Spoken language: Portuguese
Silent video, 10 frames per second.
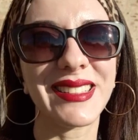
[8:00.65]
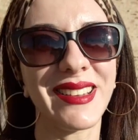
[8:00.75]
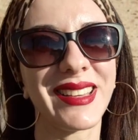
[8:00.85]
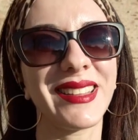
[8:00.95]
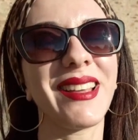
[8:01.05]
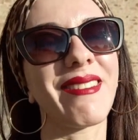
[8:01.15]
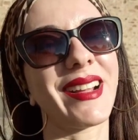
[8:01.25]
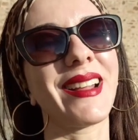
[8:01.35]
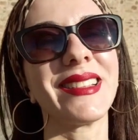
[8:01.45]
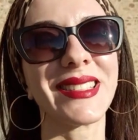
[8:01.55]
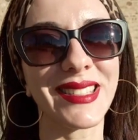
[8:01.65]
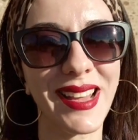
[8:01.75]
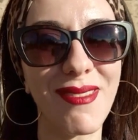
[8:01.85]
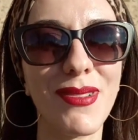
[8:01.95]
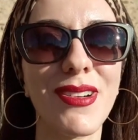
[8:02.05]
Só que não com aquele
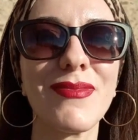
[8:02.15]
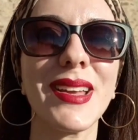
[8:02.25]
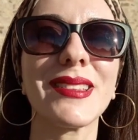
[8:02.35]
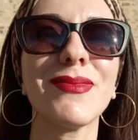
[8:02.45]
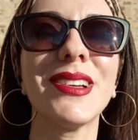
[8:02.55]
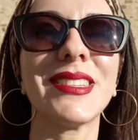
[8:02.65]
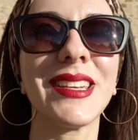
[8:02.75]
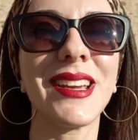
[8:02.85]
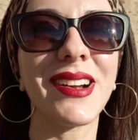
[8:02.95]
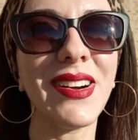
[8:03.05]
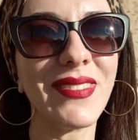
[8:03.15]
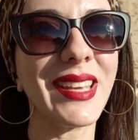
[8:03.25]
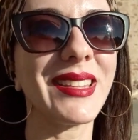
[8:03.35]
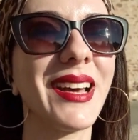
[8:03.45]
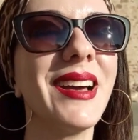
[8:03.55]
sabor mesmo de
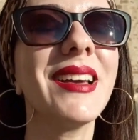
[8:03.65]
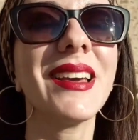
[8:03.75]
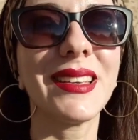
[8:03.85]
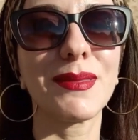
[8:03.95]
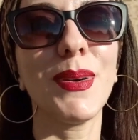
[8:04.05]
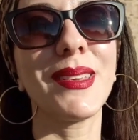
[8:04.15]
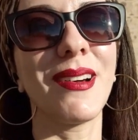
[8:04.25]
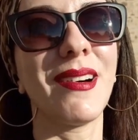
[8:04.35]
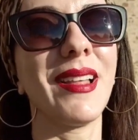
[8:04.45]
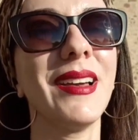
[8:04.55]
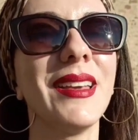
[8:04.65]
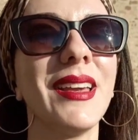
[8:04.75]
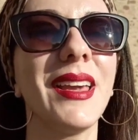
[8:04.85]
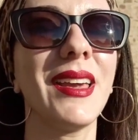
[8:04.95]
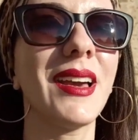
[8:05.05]
comida espanhola.
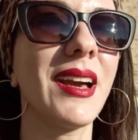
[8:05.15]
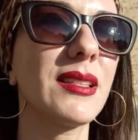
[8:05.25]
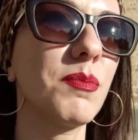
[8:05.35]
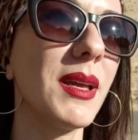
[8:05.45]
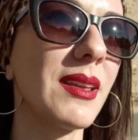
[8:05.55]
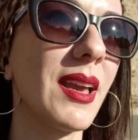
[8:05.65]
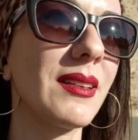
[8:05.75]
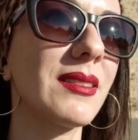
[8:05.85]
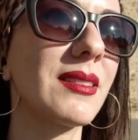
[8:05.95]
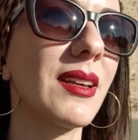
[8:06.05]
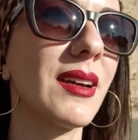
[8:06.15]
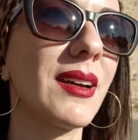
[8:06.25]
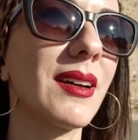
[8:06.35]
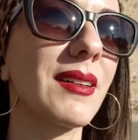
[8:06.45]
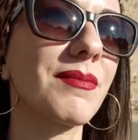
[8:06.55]
É, a experiência
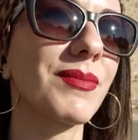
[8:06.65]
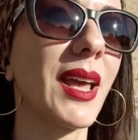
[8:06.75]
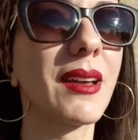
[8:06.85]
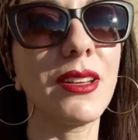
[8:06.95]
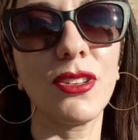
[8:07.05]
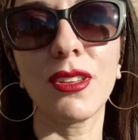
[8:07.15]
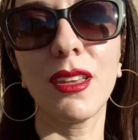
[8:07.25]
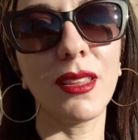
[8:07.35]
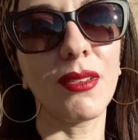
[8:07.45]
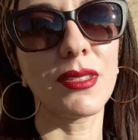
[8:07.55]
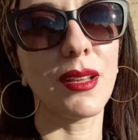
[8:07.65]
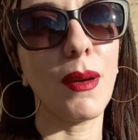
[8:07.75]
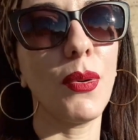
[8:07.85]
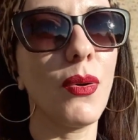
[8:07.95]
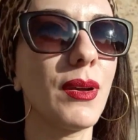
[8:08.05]
acredito que não
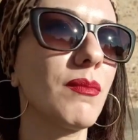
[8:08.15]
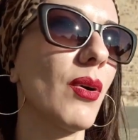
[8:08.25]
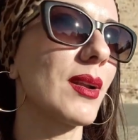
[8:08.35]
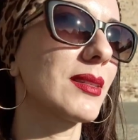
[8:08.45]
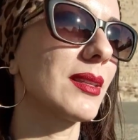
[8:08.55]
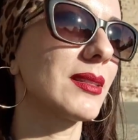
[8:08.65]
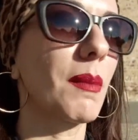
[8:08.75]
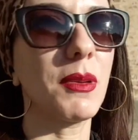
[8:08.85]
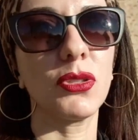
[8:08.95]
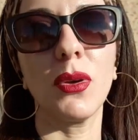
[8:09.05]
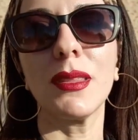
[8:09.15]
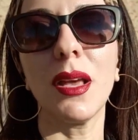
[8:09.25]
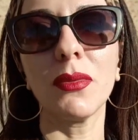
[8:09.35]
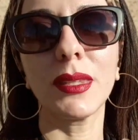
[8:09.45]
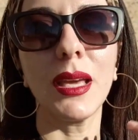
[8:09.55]
será boa, embora sim, se a pessoa
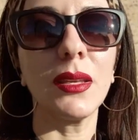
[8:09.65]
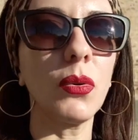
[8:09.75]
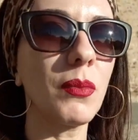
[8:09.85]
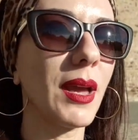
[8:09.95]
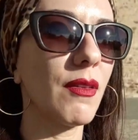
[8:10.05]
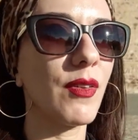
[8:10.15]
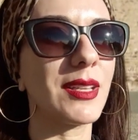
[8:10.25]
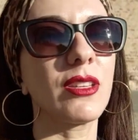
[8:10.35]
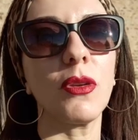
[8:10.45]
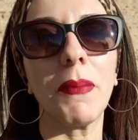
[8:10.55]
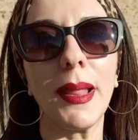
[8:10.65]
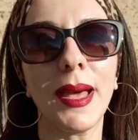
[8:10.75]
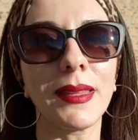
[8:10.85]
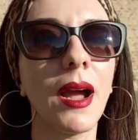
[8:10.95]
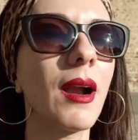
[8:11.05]
não tem uma referência de
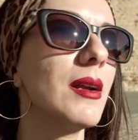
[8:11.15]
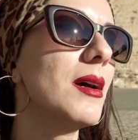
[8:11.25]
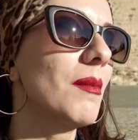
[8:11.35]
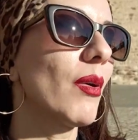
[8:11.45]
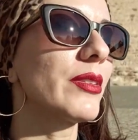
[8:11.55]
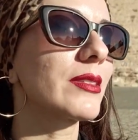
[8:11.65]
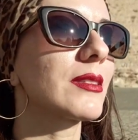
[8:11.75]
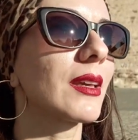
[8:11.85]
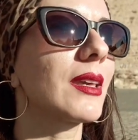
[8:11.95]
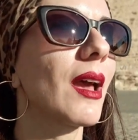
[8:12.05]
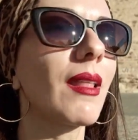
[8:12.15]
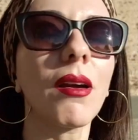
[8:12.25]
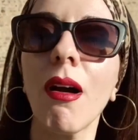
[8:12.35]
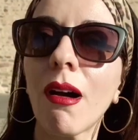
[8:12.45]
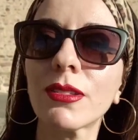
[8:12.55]
paladar, pode ser que ela
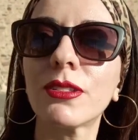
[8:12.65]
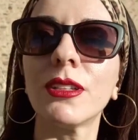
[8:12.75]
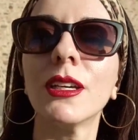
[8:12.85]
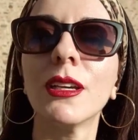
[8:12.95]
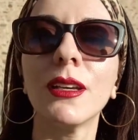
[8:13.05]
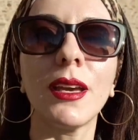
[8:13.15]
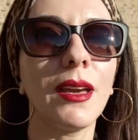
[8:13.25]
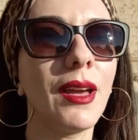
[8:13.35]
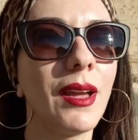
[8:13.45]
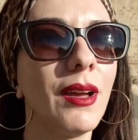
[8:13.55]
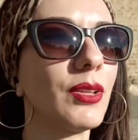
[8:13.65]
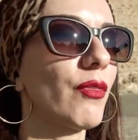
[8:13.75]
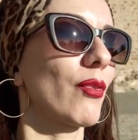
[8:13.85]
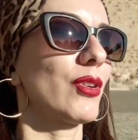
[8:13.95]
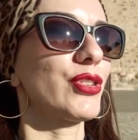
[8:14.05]
goste. É, eu não
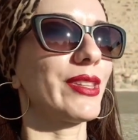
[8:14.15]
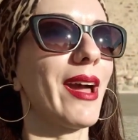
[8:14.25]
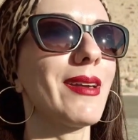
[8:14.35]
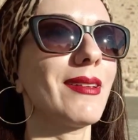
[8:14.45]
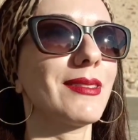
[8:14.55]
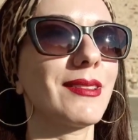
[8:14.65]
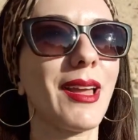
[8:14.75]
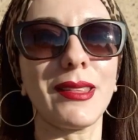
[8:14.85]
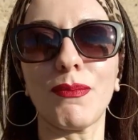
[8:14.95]
vou questionar isso, né?